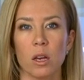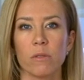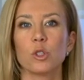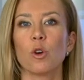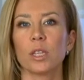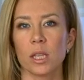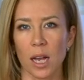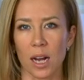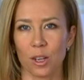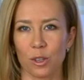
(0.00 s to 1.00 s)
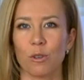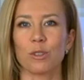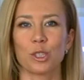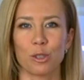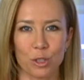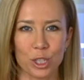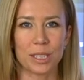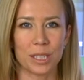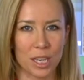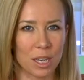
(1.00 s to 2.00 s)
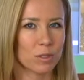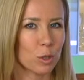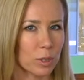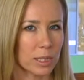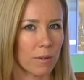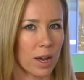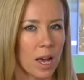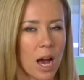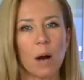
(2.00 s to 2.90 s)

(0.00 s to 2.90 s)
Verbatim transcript: Все это так, но с точки зрения взрослого.